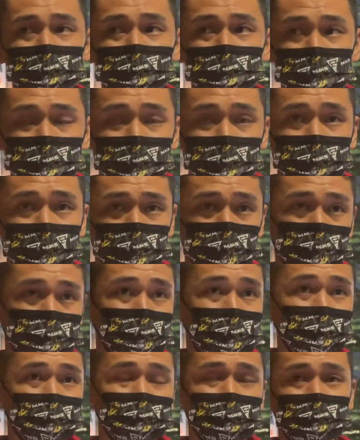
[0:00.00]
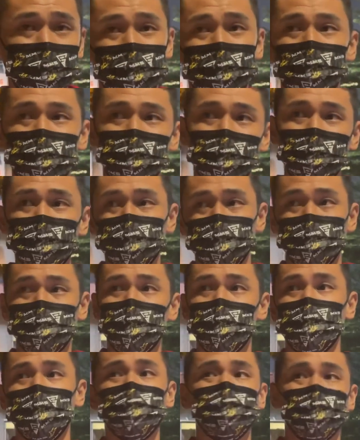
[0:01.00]
很难的去判定。你也许
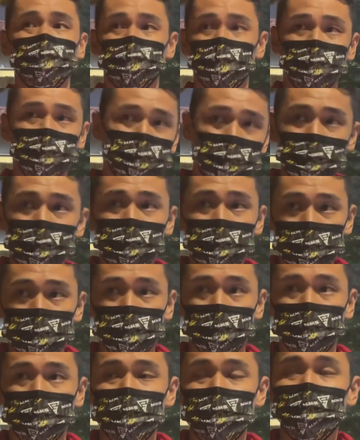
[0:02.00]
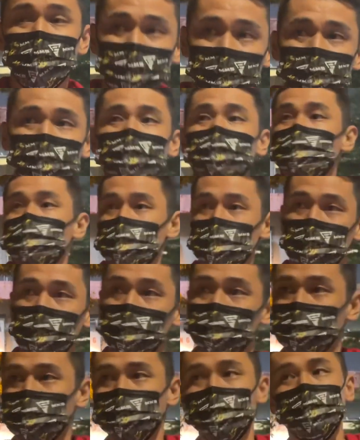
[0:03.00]
那颗球投变化球，那他挥
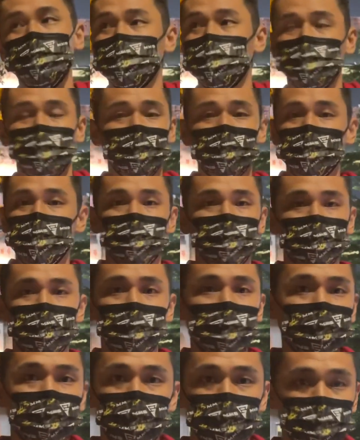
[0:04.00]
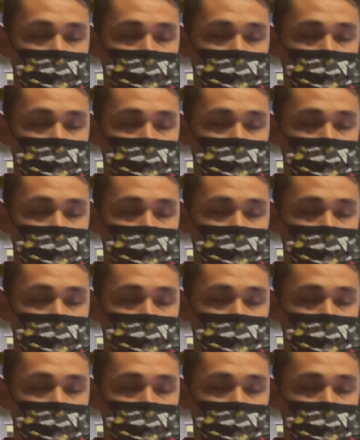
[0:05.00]
空三振，那那一局